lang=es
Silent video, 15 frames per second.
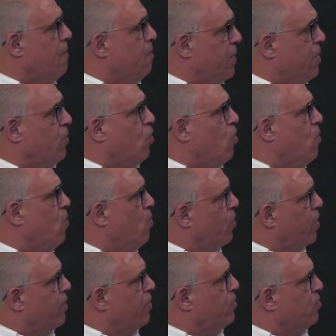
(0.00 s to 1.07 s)
pero como
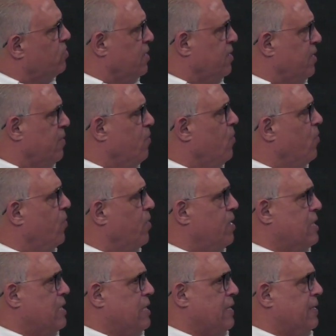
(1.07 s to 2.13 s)
órganos nos sentimos
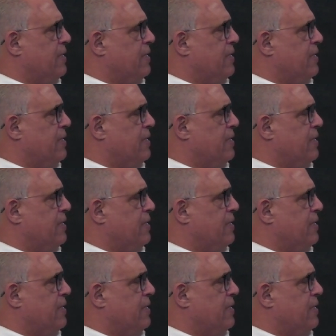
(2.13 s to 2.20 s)
eh,